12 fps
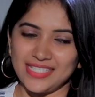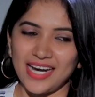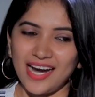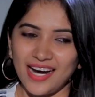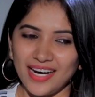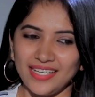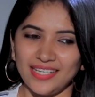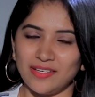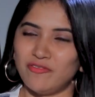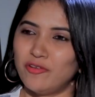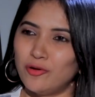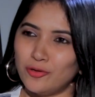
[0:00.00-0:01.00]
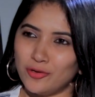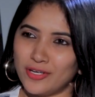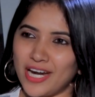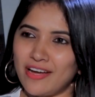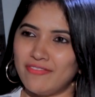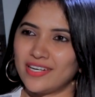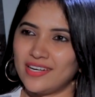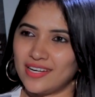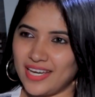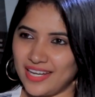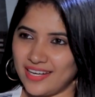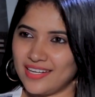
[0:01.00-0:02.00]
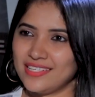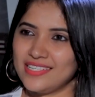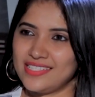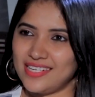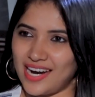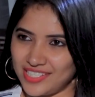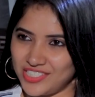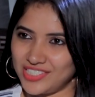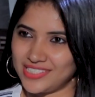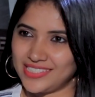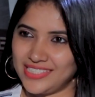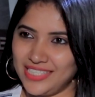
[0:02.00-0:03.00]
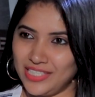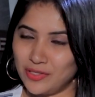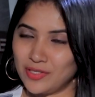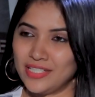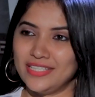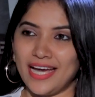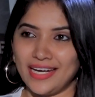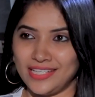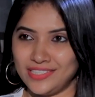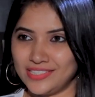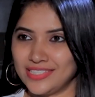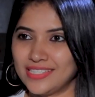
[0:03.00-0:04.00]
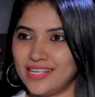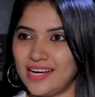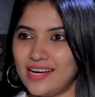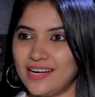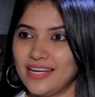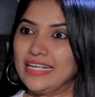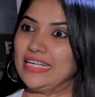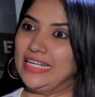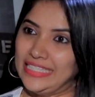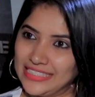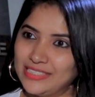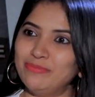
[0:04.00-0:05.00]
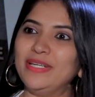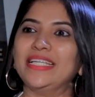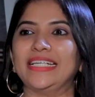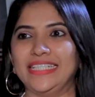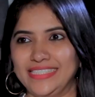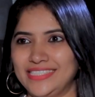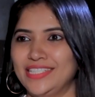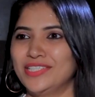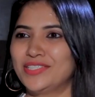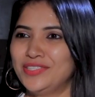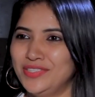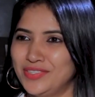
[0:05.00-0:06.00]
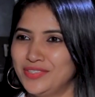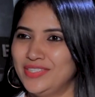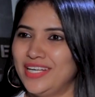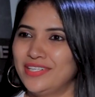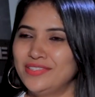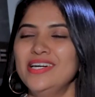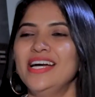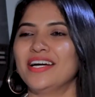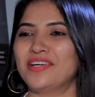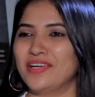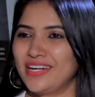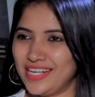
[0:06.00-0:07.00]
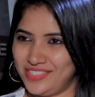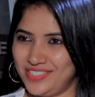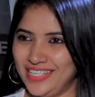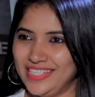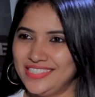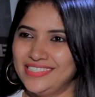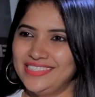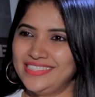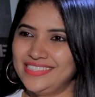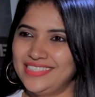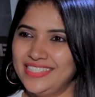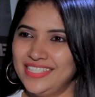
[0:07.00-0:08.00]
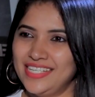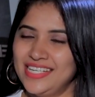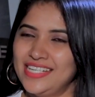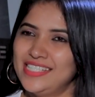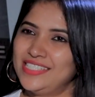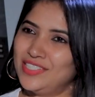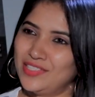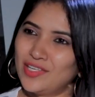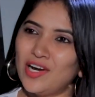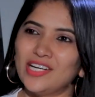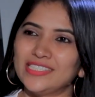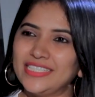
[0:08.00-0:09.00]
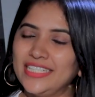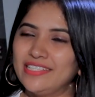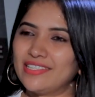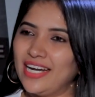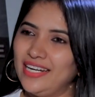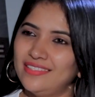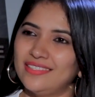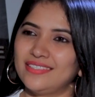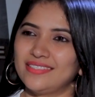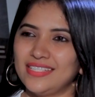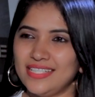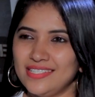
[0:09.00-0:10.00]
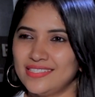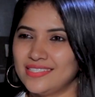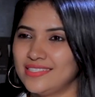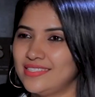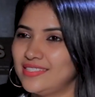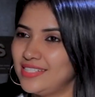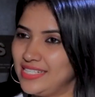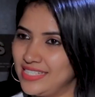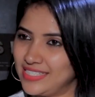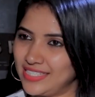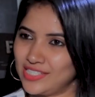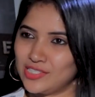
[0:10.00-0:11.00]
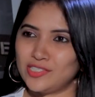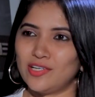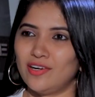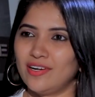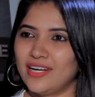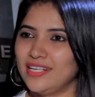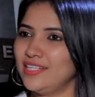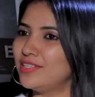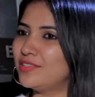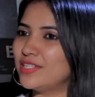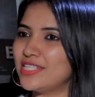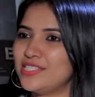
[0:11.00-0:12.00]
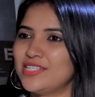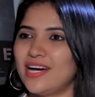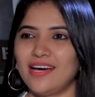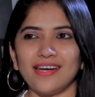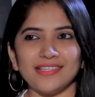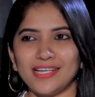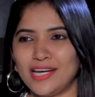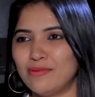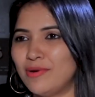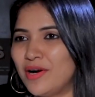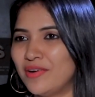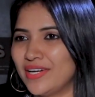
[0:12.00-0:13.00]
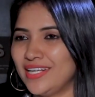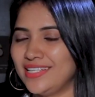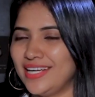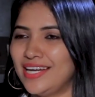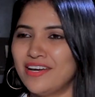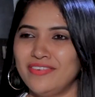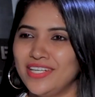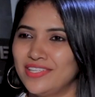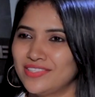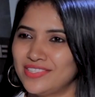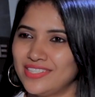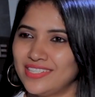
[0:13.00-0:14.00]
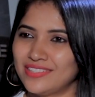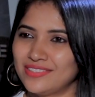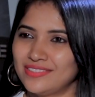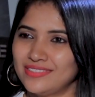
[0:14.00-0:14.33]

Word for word: స్టార్ట్ ఫోటోగ్రాఫర్గా కెరియర్ని స్టార్ట్ చేసి ఒక డైరెక్టర్గా హిట్స్ మీద హిట్స్ అందుకుంటూ ఉన్నారు కంగ్రాచులేషన్స్ సో గాడ్సే ట్రైలర్ టీజర్ రిలీజ్ అయిన సాంగ్ అన్నీ కూడా చాలా చాలా బాగున్నాయి ఎలా ఫీల్ అవుతున్నారు